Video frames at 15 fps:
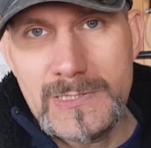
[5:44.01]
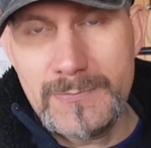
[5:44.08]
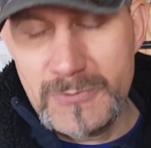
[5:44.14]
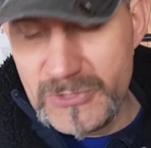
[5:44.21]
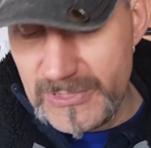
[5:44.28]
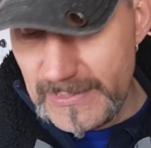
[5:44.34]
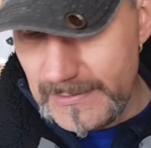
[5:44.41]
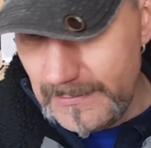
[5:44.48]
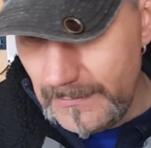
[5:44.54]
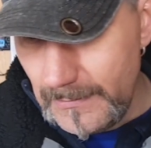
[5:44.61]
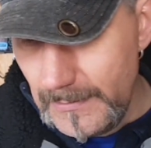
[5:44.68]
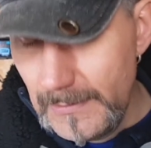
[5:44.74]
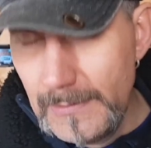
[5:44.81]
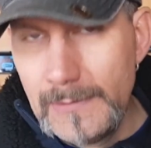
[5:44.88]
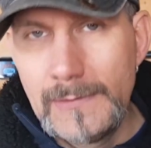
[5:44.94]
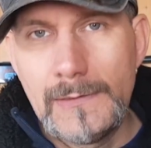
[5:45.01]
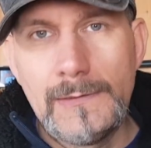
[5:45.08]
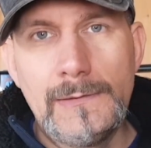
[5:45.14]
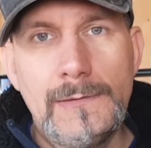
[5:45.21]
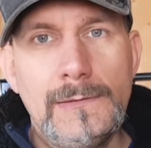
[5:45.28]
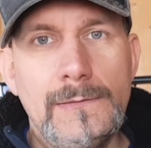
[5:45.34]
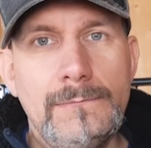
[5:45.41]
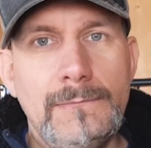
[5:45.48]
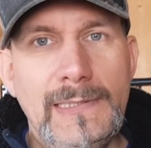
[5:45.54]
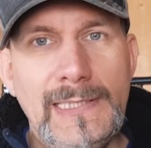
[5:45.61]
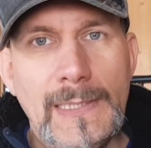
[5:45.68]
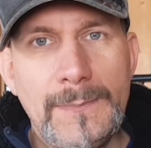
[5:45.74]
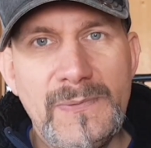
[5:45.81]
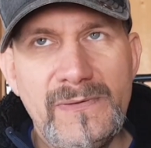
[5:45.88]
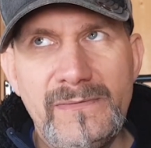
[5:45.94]
bestellen. Äh,
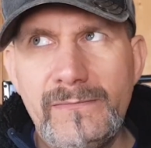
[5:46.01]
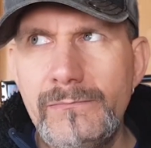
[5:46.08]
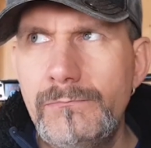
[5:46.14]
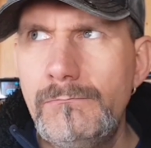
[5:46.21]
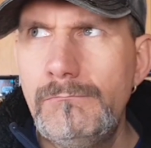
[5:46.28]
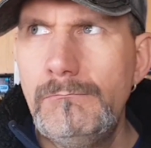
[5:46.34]
ich habe jetzt